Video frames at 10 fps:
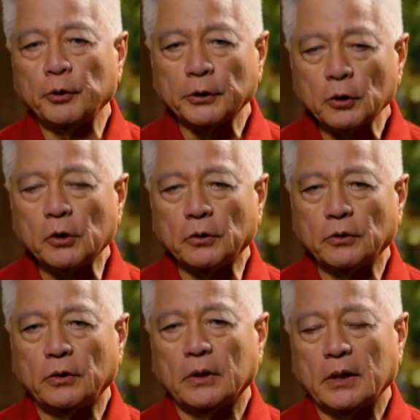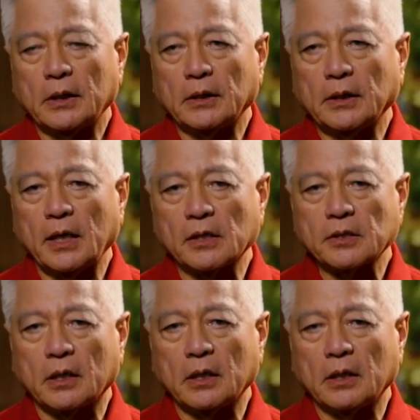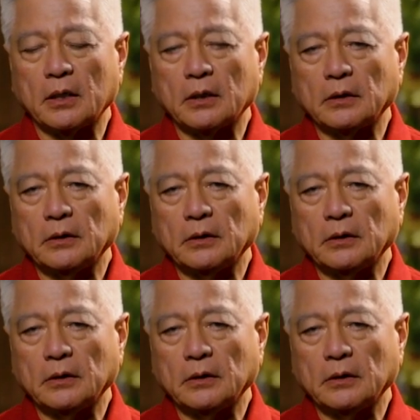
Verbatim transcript: po ito uh, dahil sa